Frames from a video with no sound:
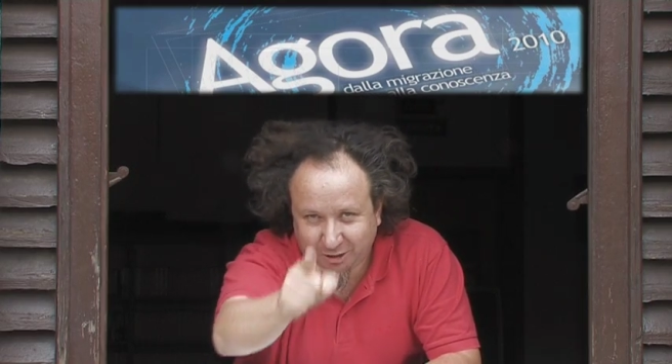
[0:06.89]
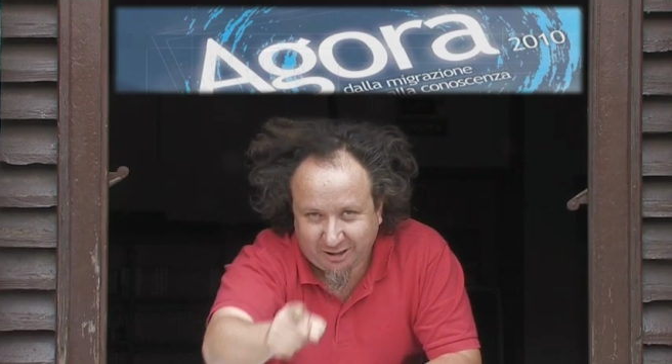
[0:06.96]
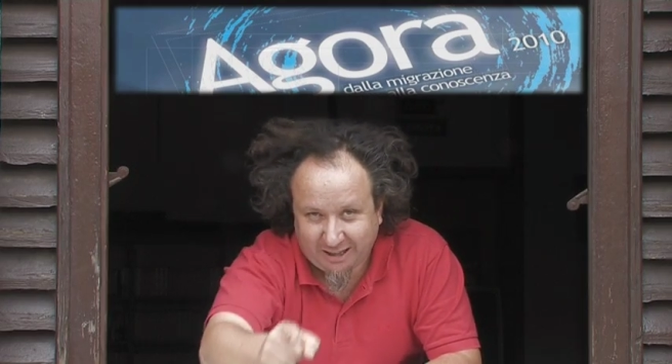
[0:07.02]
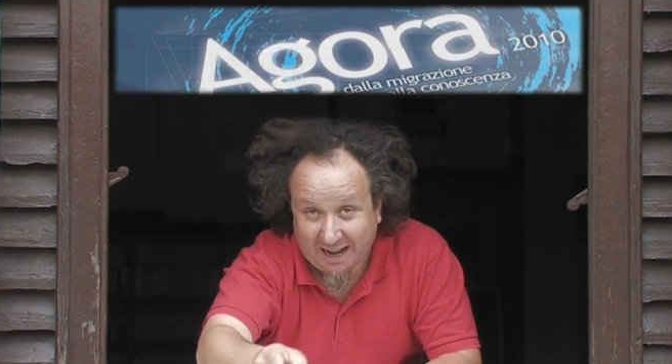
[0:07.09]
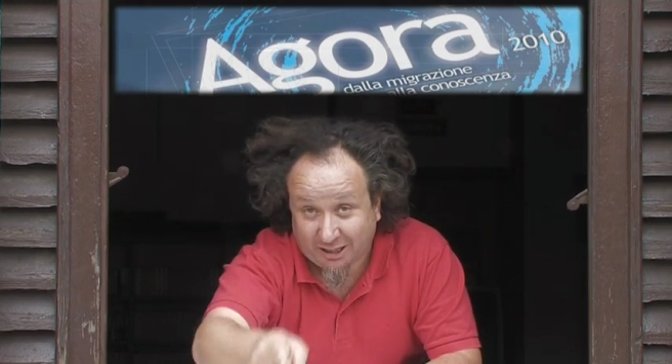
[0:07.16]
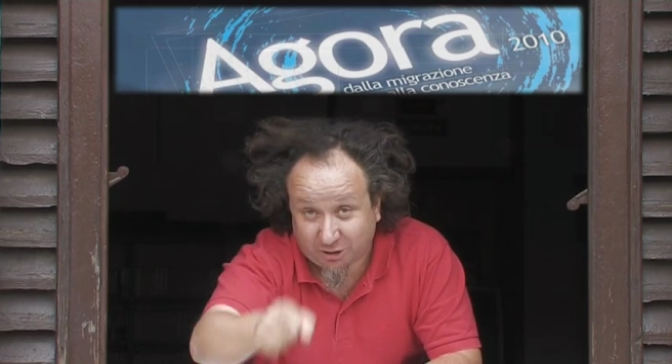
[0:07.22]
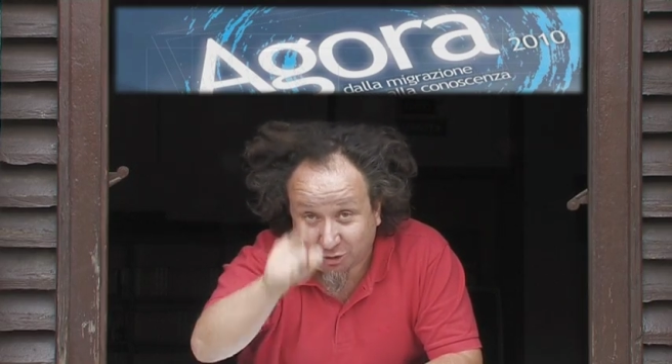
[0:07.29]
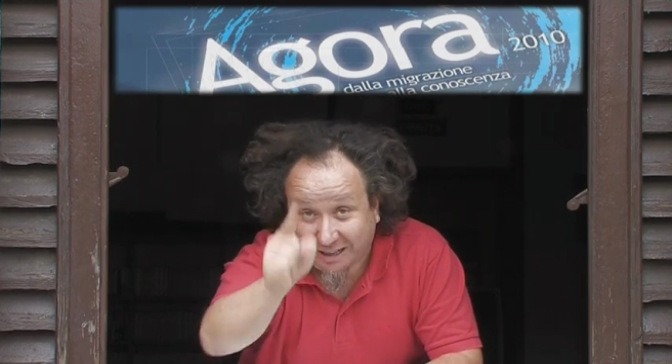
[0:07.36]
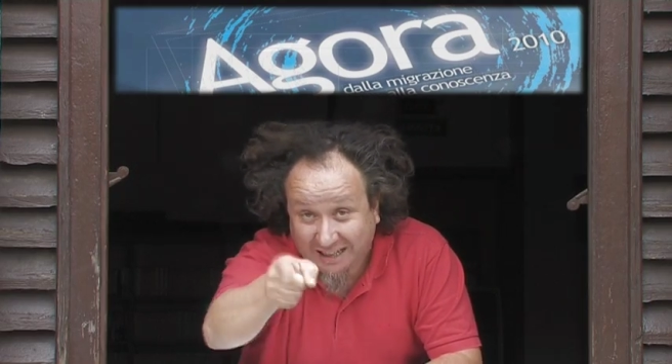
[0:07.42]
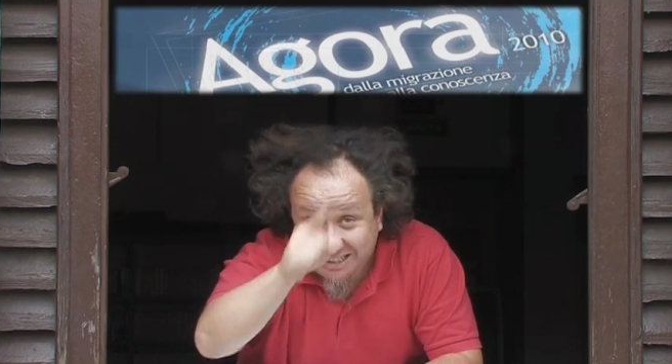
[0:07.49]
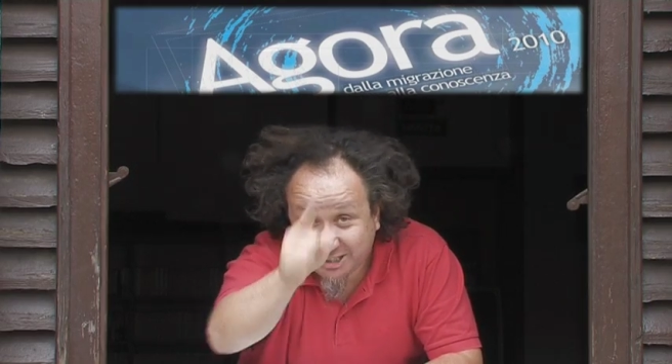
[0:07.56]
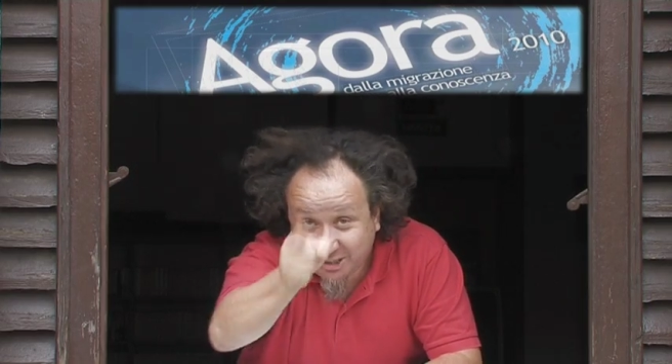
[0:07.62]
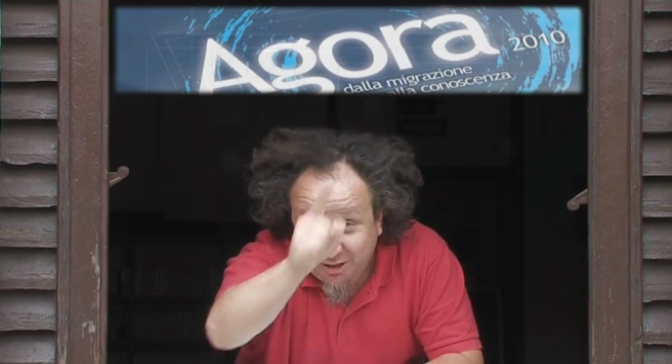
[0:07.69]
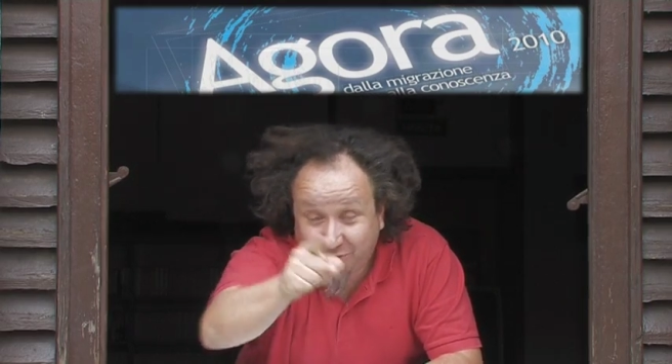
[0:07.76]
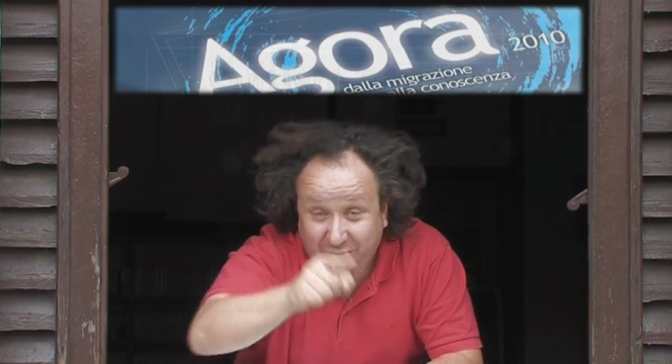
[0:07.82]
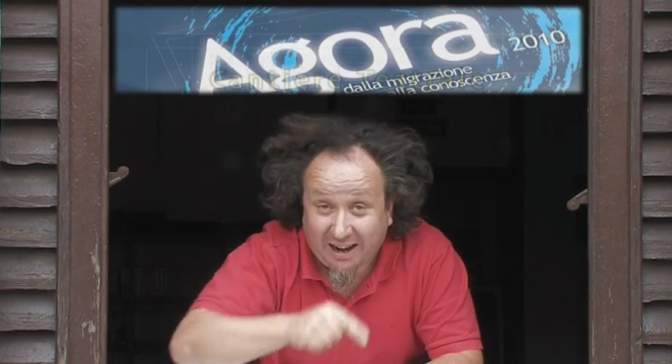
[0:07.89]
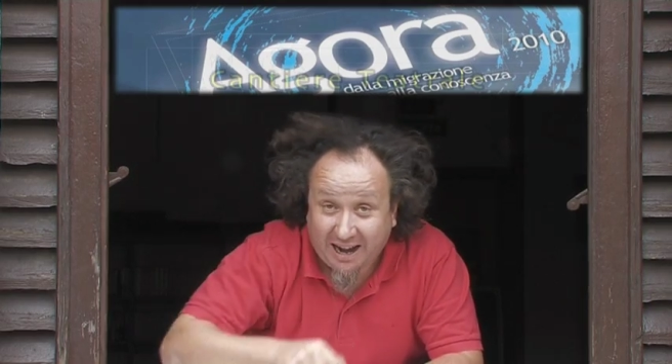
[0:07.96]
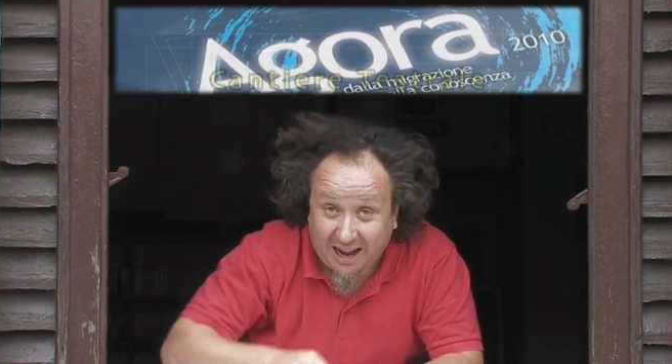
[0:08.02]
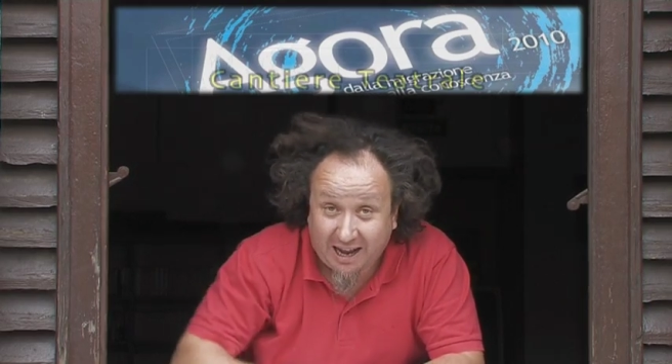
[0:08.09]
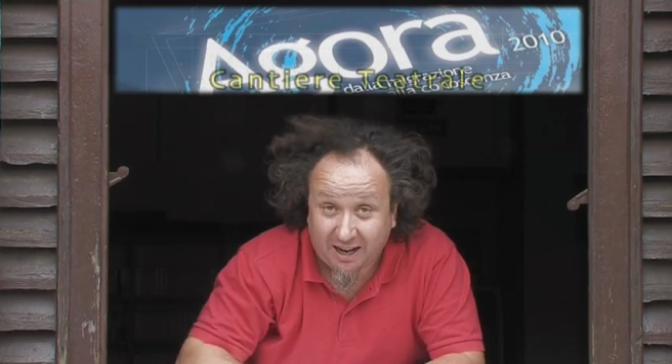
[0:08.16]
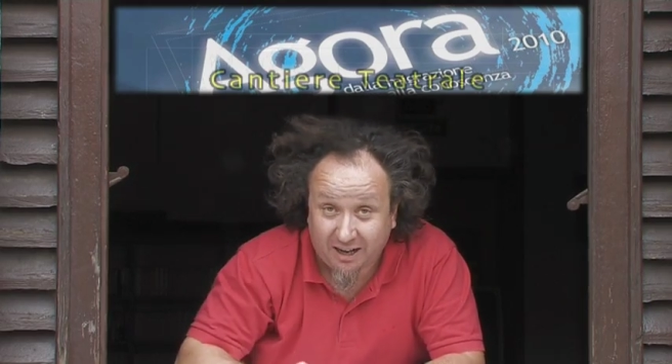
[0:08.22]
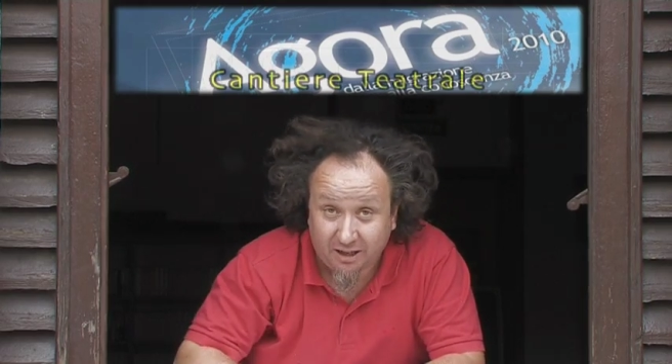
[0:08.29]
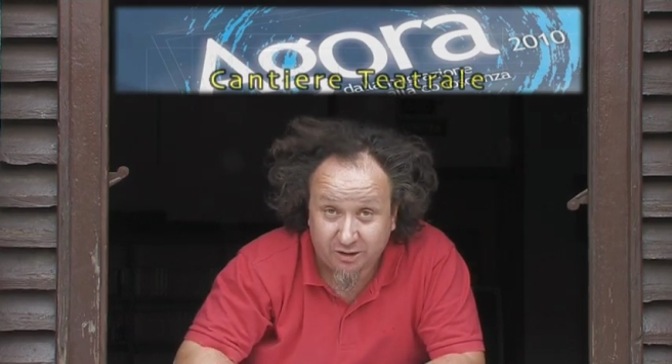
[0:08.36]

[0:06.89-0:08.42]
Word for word: di teatro che si farà,